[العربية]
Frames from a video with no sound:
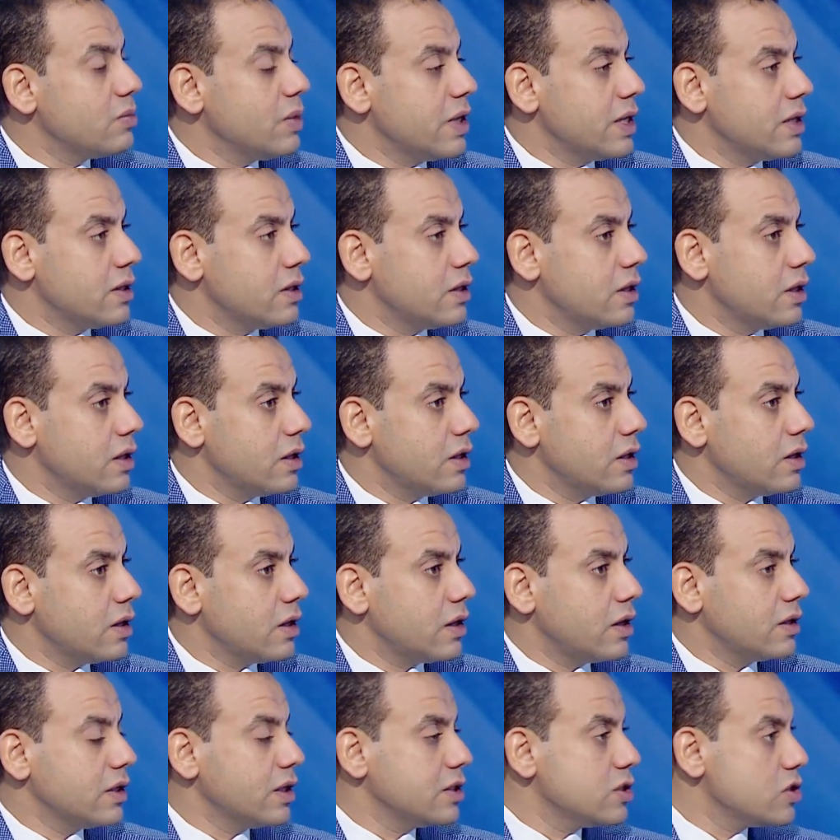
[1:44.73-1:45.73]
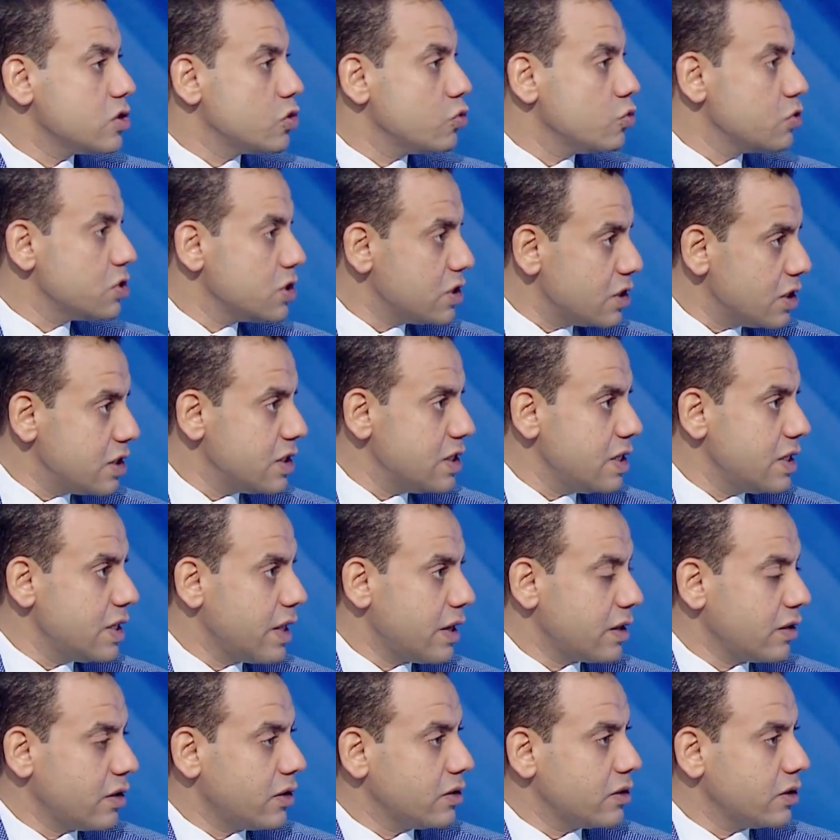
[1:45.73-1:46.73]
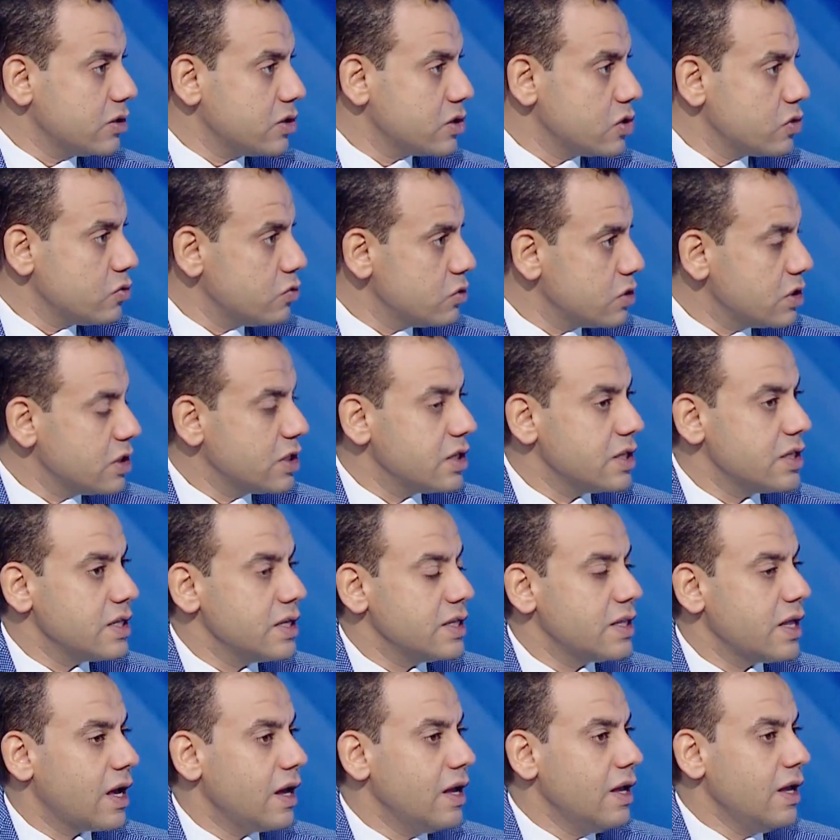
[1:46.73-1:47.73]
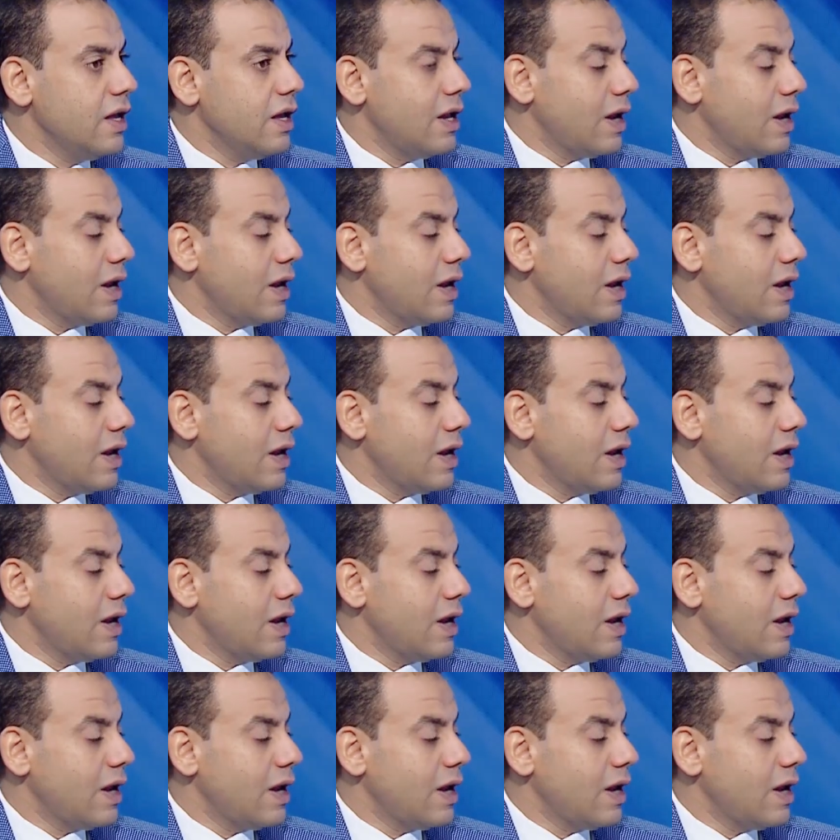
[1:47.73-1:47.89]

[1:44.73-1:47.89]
من قناه السويس الجديده يعني قناه السويس الجديده